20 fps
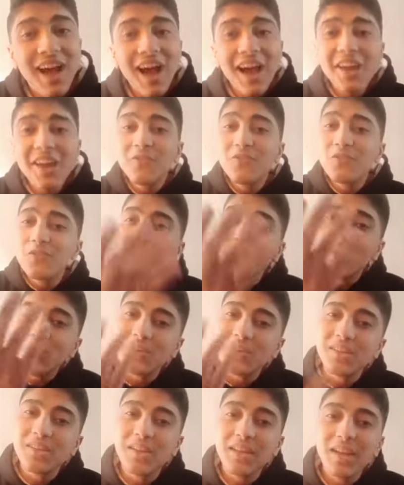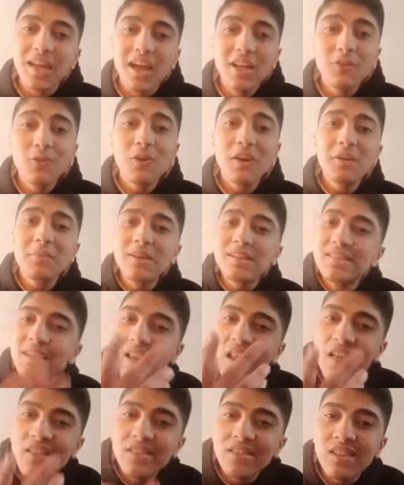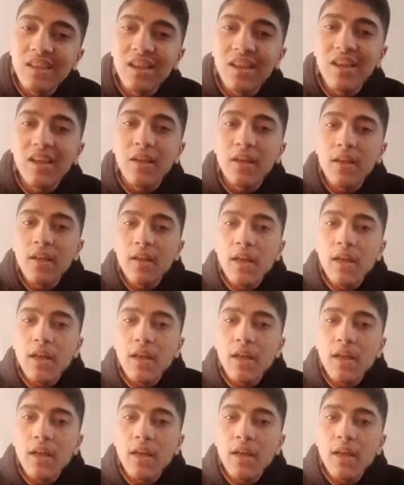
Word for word: عارف ردودك هتقولي مثلا